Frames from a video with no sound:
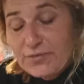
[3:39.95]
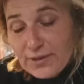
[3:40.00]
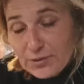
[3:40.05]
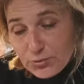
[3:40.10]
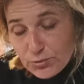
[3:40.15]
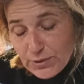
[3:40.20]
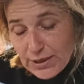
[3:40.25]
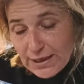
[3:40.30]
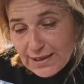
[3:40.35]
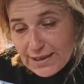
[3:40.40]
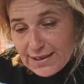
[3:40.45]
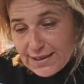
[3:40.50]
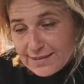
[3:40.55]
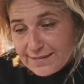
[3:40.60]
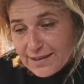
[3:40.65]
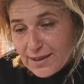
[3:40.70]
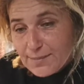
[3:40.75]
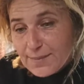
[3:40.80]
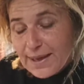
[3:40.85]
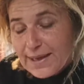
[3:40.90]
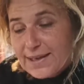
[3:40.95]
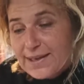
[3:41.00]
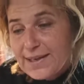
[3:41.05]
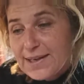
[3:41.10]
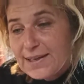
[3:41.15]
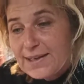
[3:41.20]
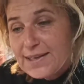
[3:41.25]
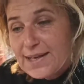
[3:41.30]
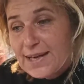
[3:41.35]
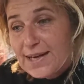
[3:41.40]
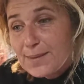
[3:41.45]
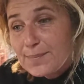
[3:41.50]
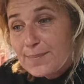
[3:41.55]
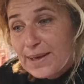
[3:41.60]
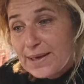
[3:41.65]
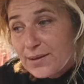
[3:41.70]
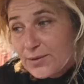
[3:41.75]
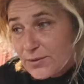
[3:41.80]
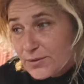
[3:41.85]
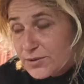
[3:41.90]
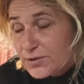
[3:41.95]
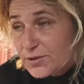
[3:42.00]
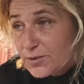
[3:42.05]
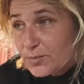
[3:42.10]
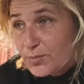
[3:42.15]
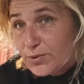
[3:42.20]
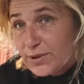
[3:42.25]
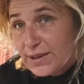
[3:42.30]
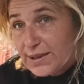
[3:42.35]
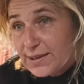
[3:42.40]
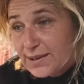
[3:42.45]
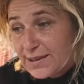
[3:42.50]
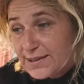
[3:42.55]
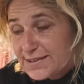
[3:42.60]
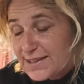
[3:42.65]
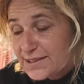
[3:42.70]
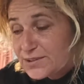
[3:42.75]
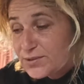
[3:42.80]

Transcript: enfin en tout cas la lettre hébraïque est liée à la balance pour les,